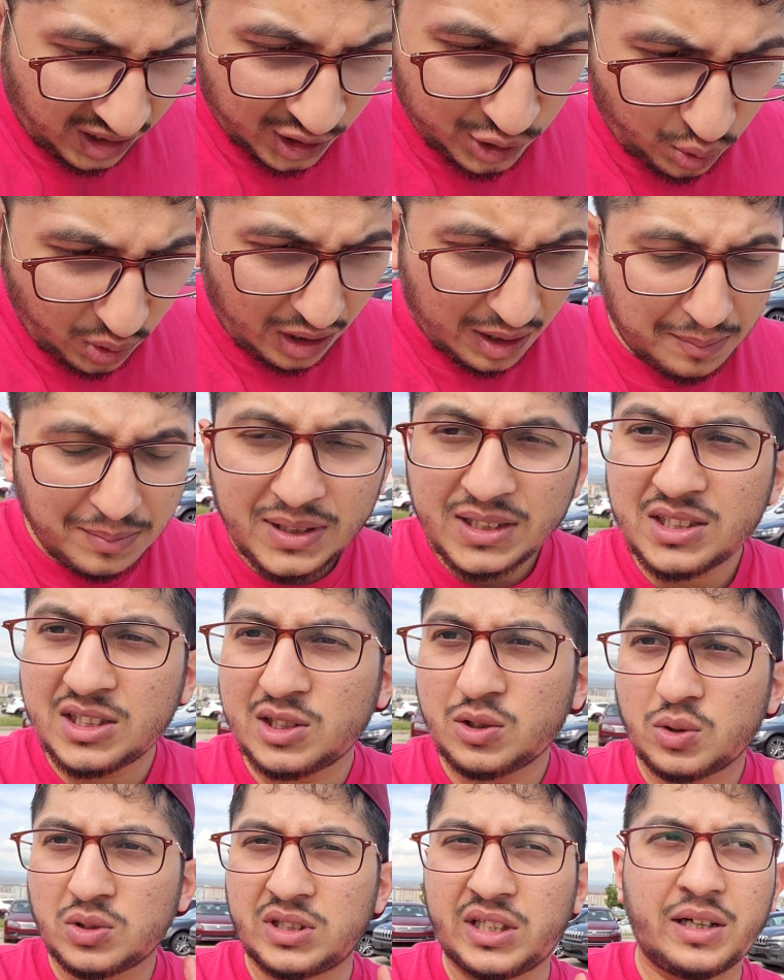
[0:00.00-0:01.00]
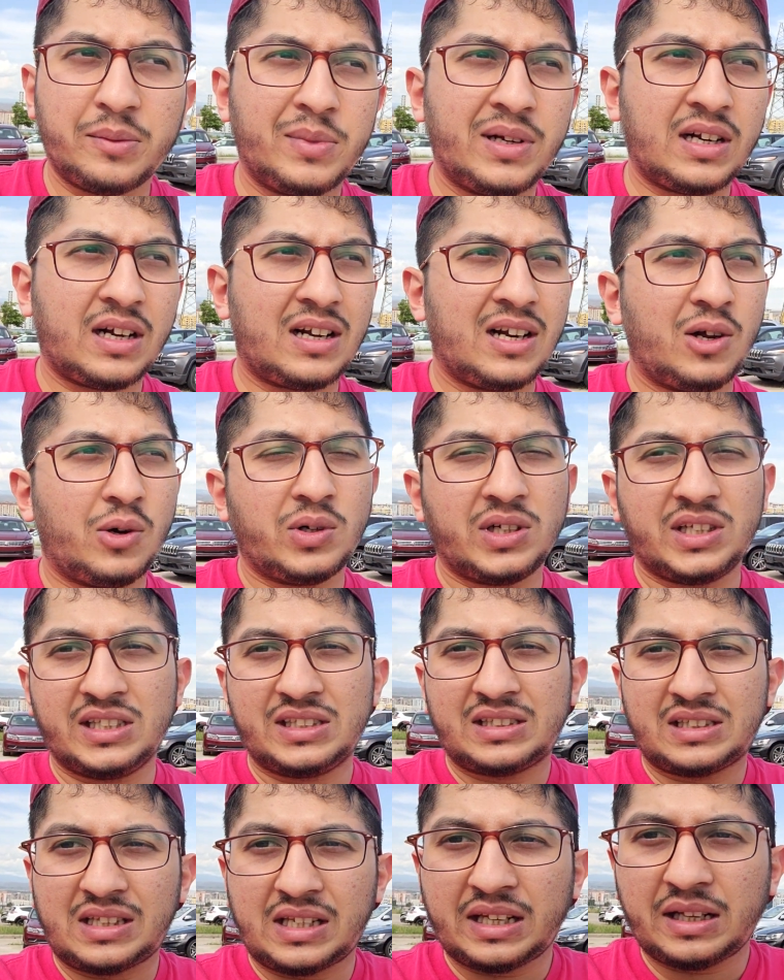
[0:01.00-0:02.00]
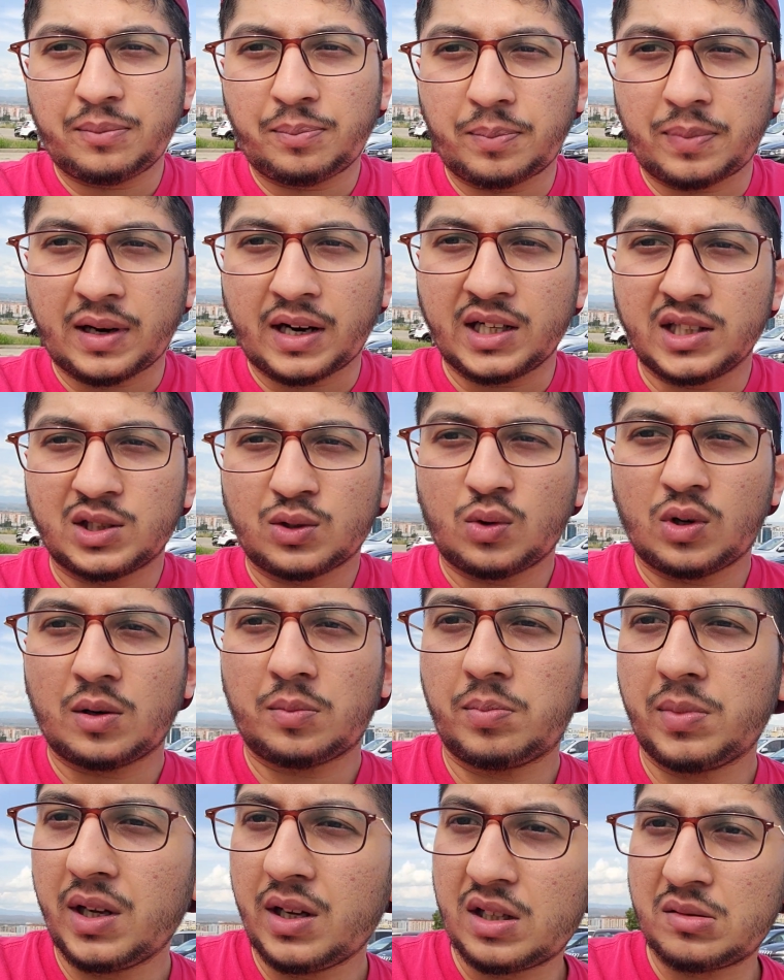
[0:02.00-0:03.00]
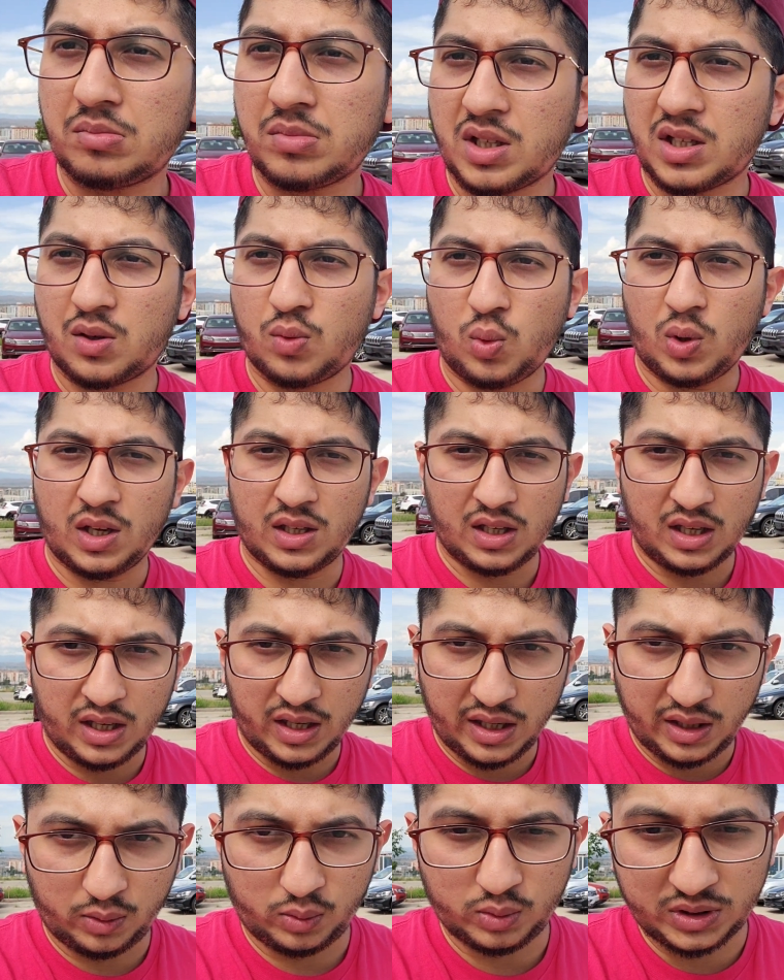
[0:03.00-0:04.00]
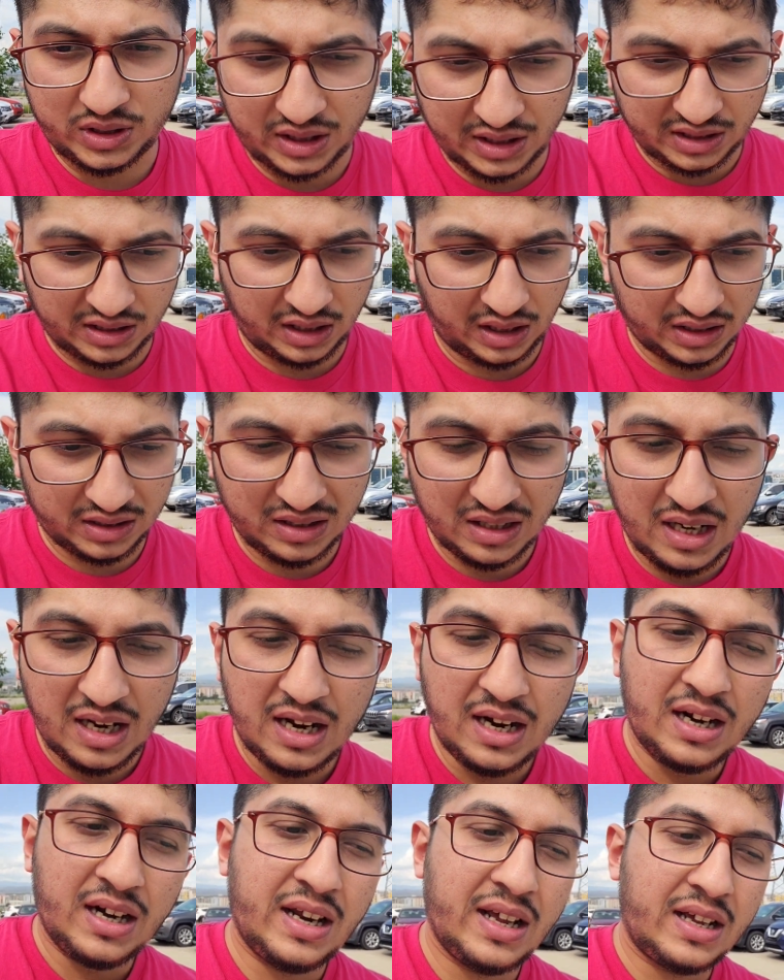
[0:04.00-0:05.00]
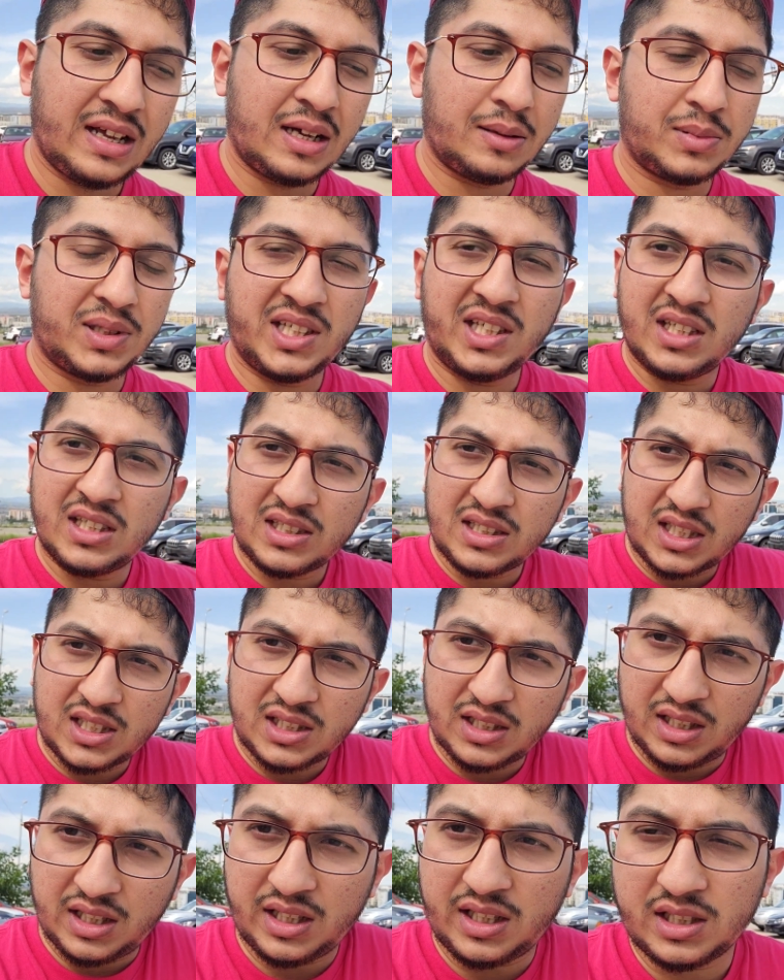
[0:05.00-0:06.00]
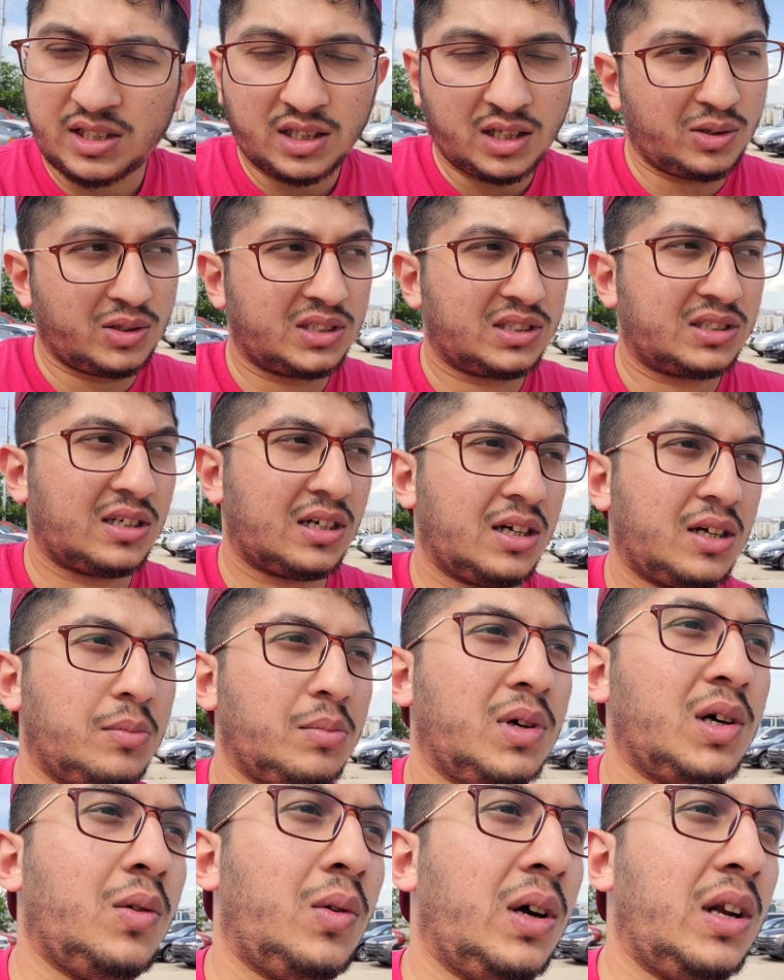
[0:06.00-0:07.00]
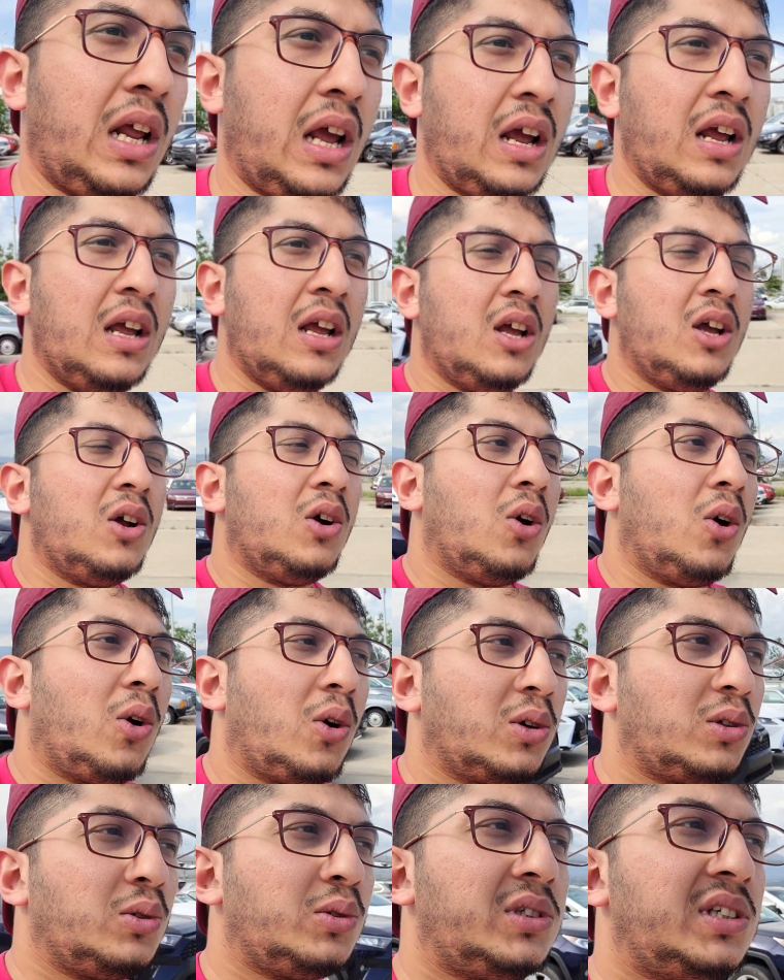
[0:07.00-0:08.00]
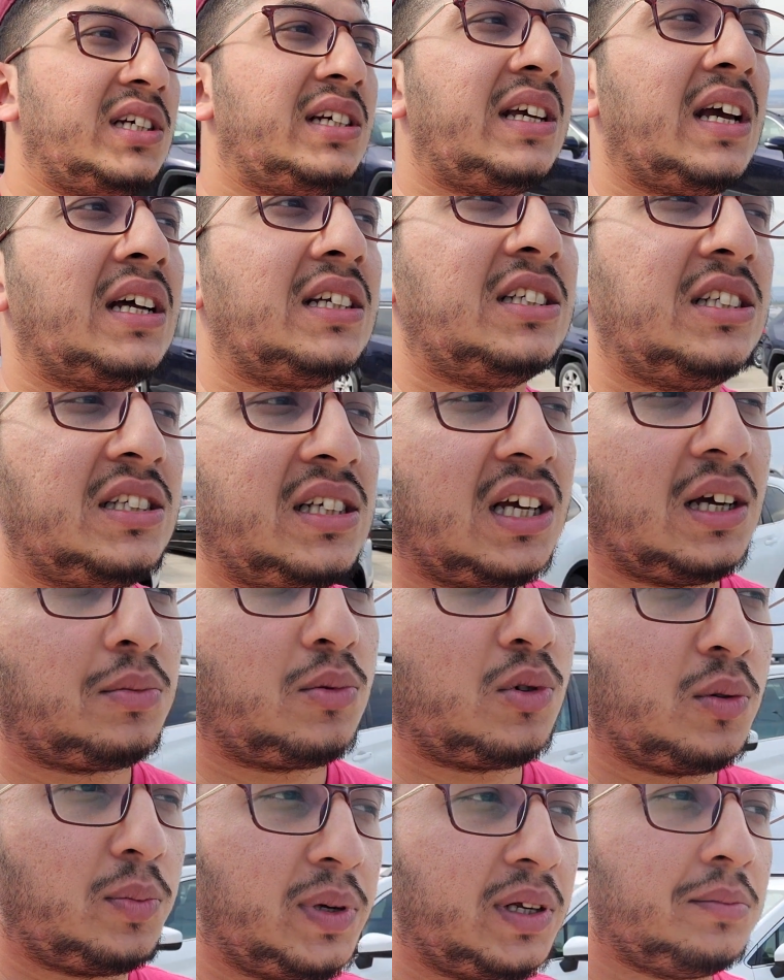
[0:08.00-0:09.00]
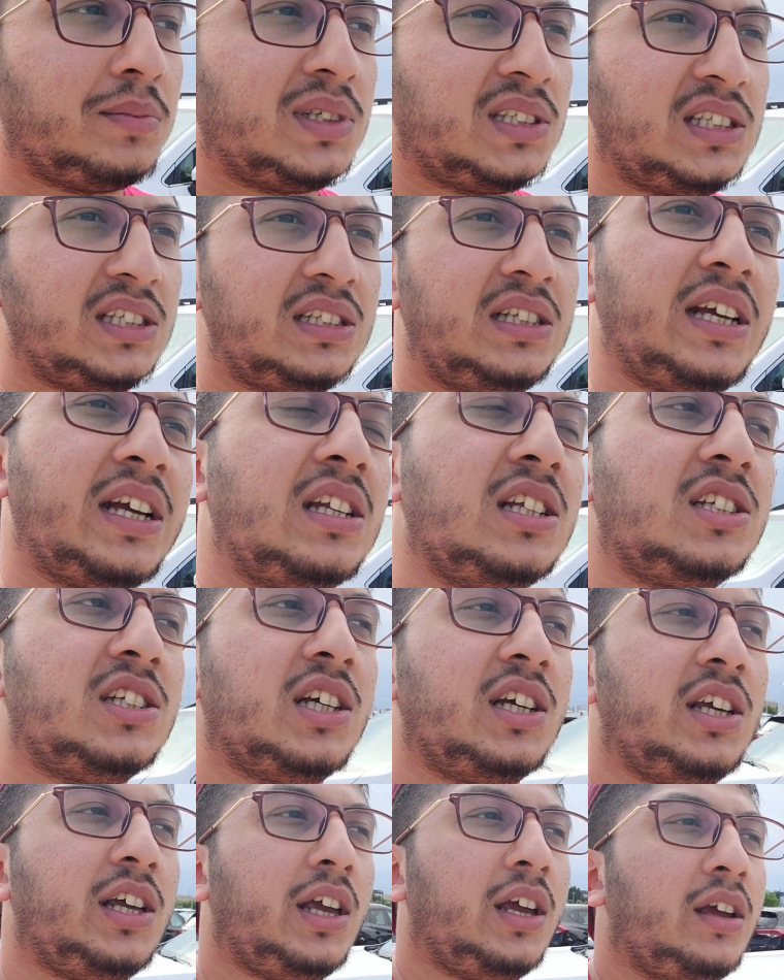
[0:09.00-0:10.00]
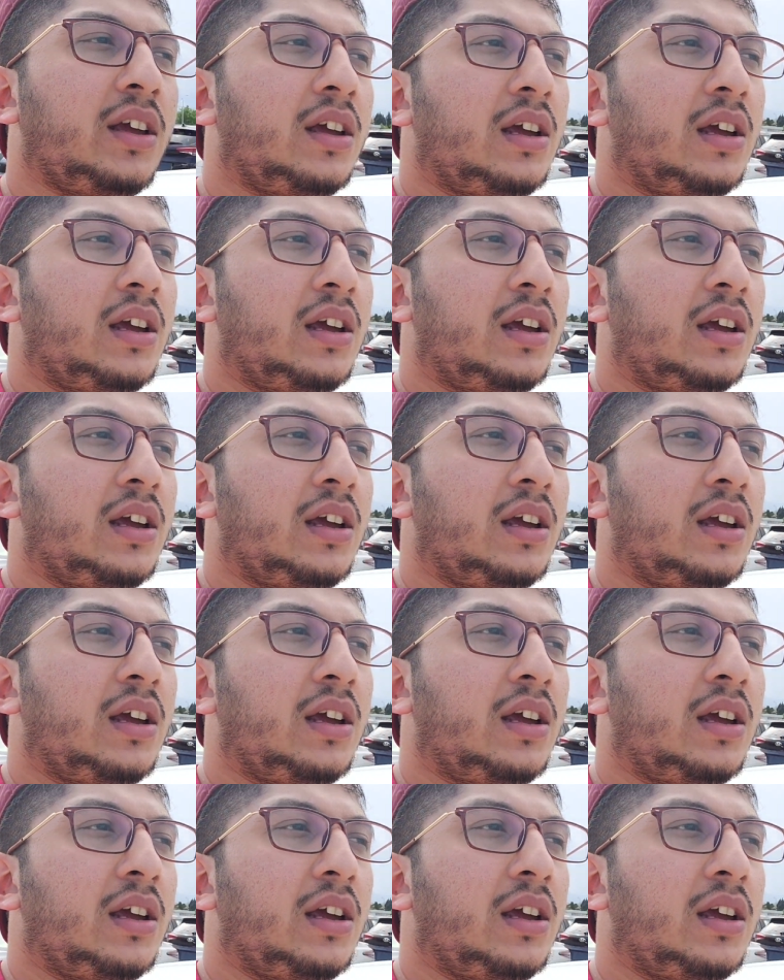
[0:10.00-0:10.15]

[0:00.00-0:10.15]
तो आपने इस चीज़ को जेहन में रखना है और इतनी प्राइस को आपने कम करवाना है उसके साथ ठीक है आप तीन हज़ार से लेकर चलें और इस तरह कम करवाना है और दूसरी क्या चीज़ें आपको फिर मज़ीद देखनी चाहिए